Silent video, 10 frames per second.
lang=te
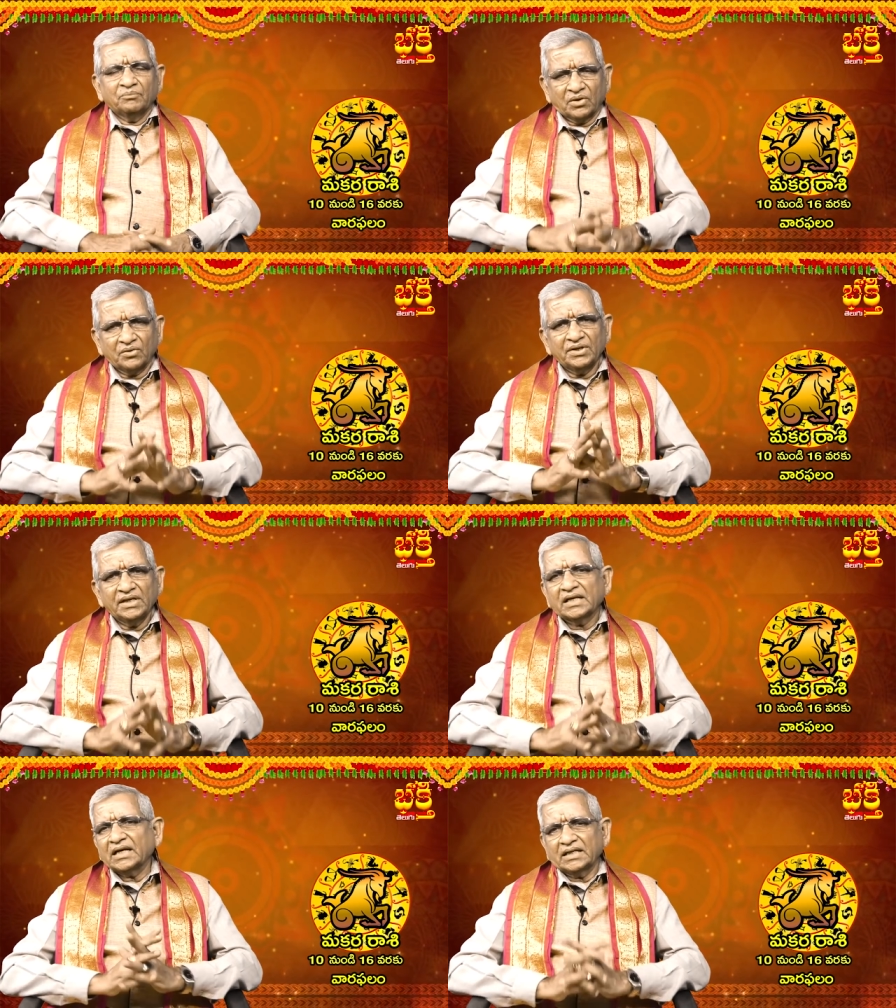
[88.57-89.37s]
మనం
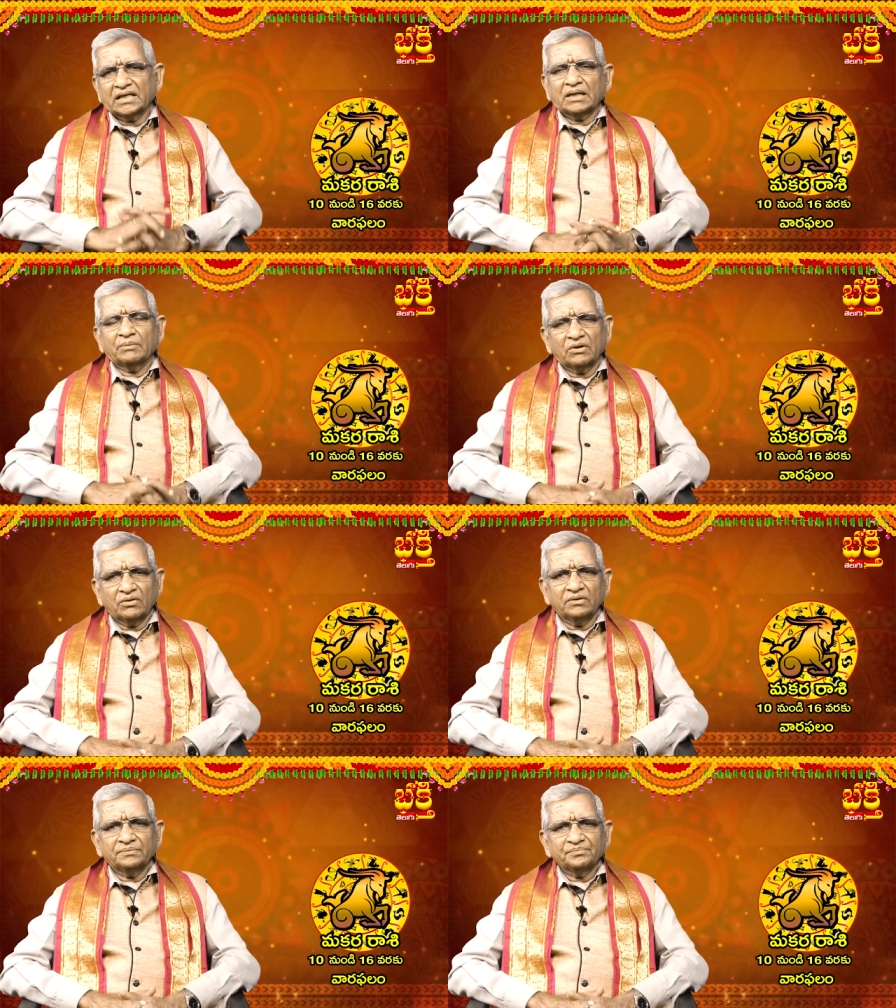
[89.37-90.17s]
ఈ
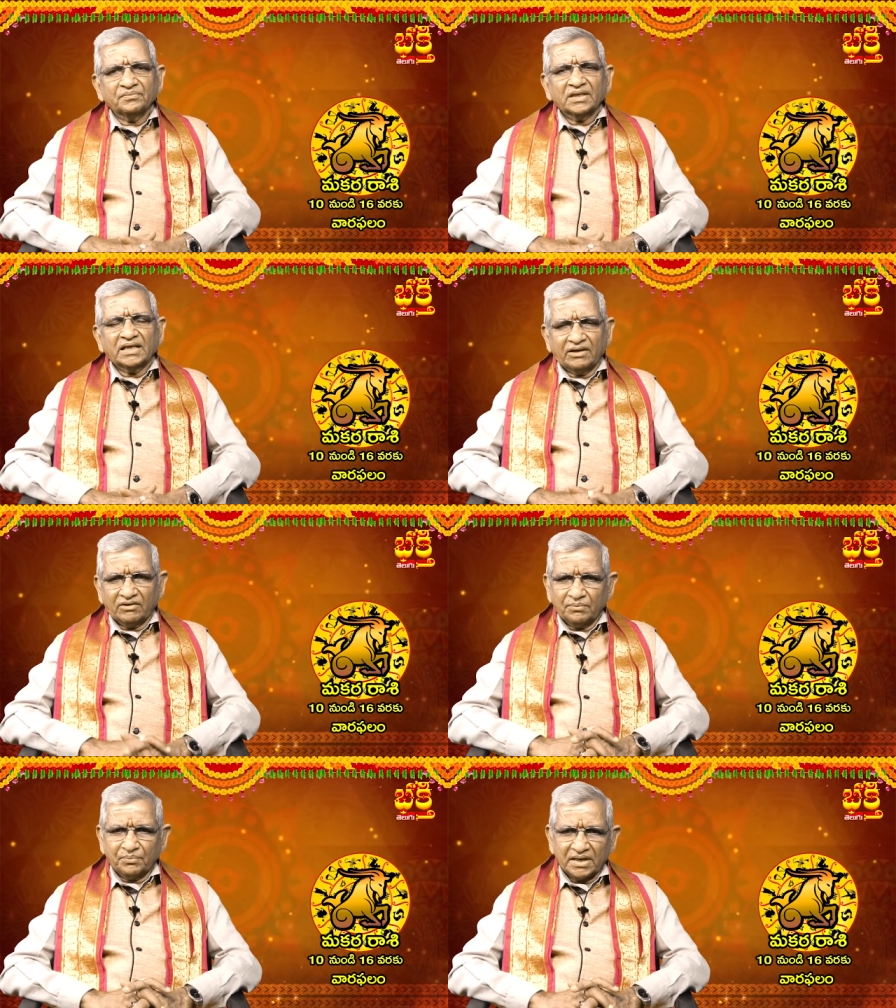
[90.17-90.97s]
కార్యక్రమంలో
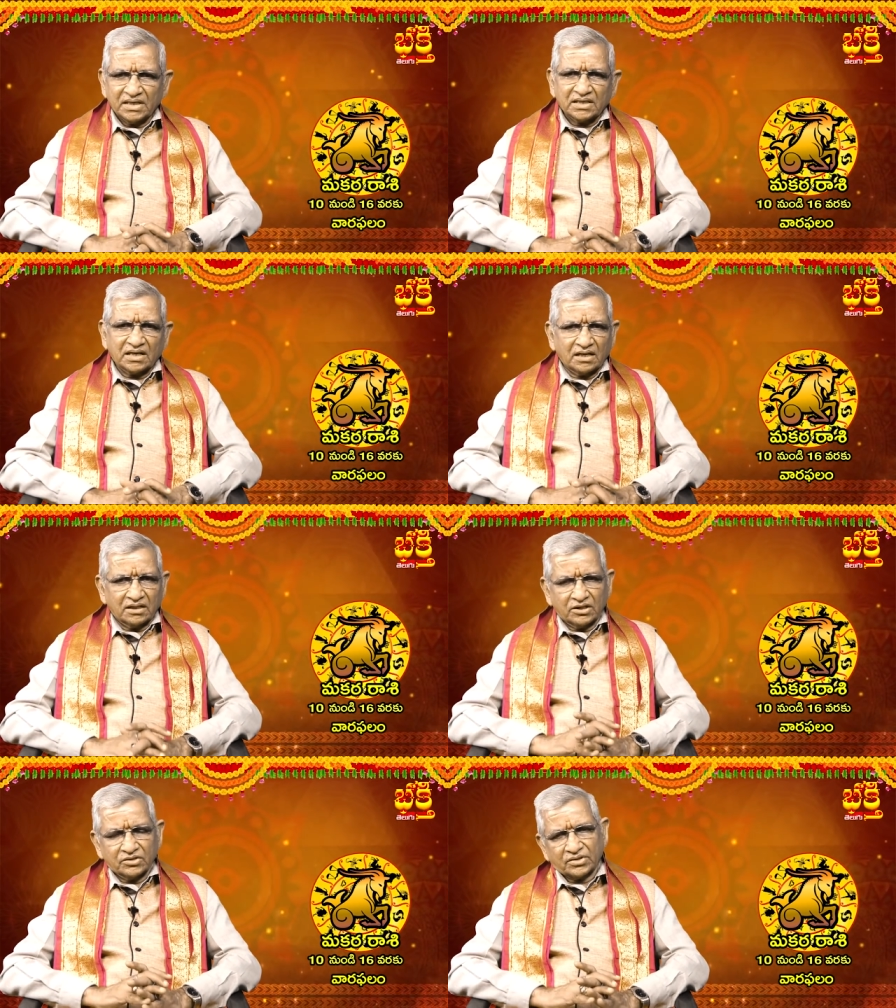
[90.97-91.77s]
కేవలం
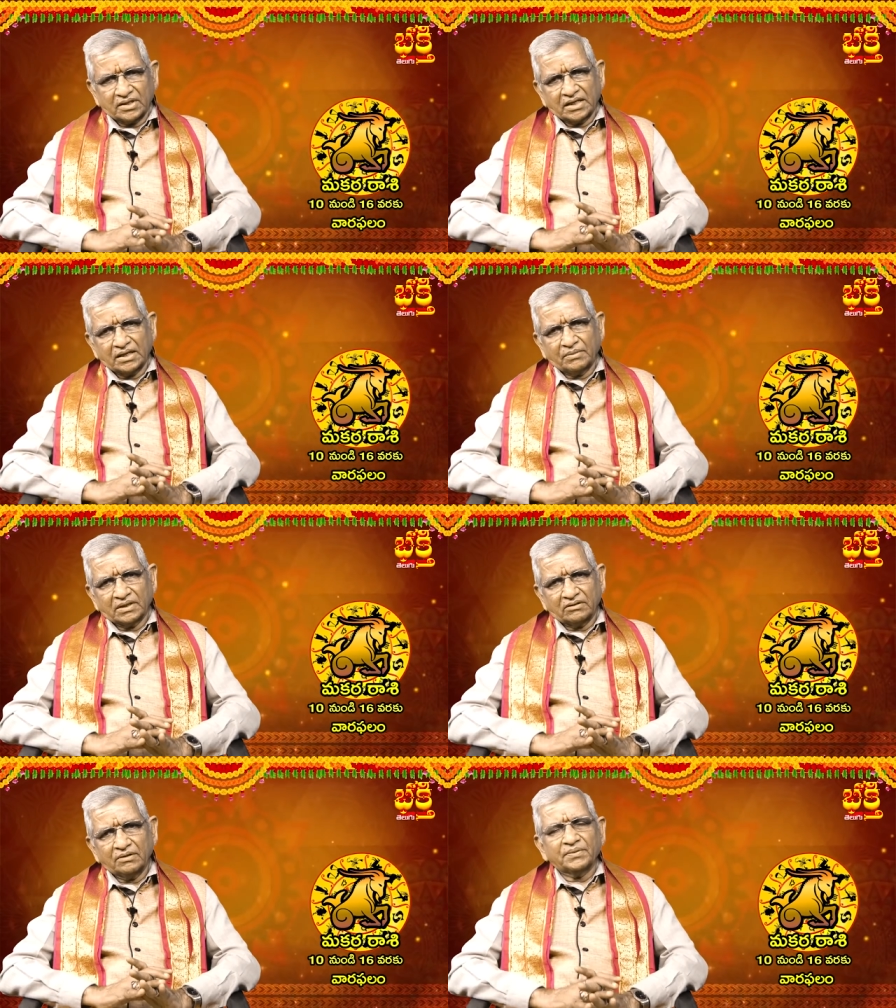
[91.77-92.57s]
పరిష్కారాలు తెలుసుకునేదానికి
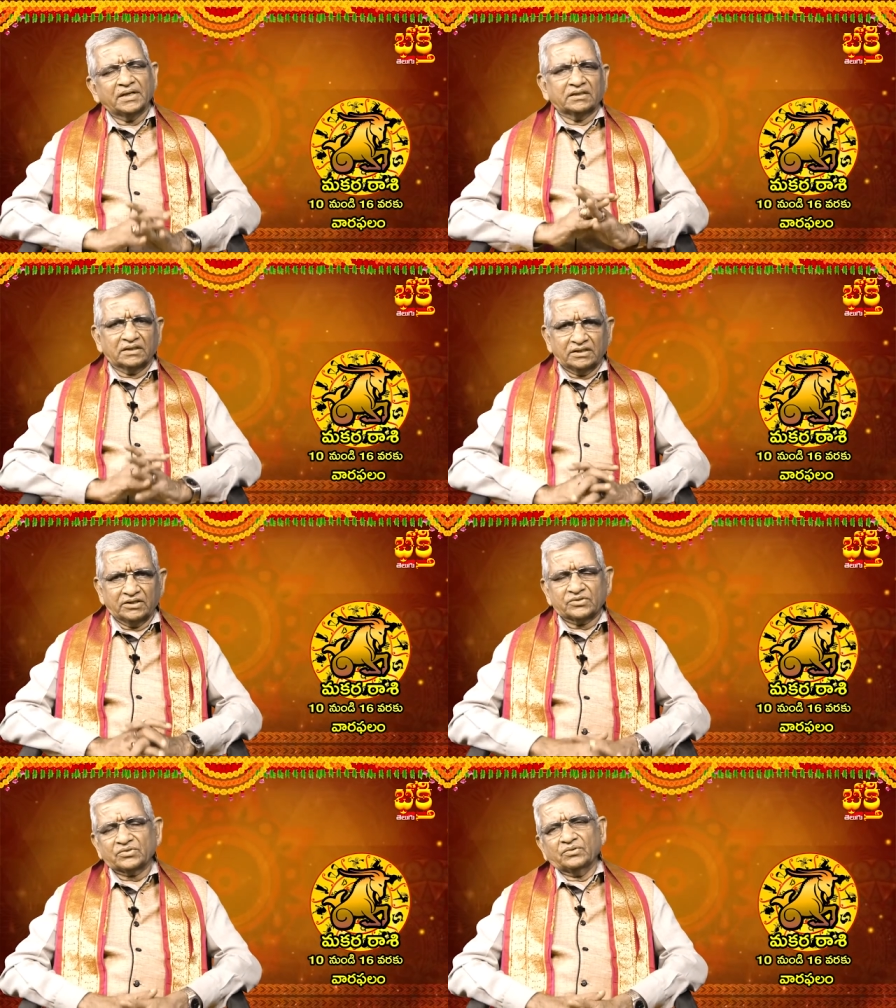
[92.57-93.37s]
మాత్రమే ప్రయత్నం
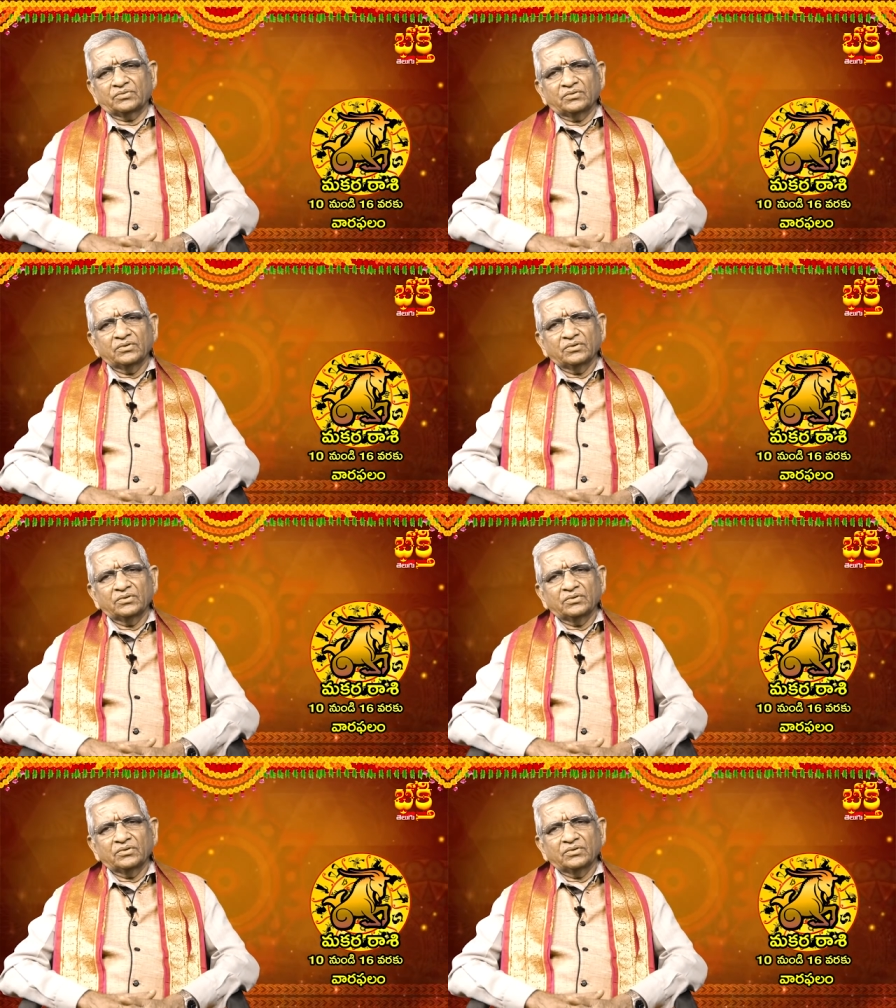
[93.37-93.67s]
చేస్తున్నాం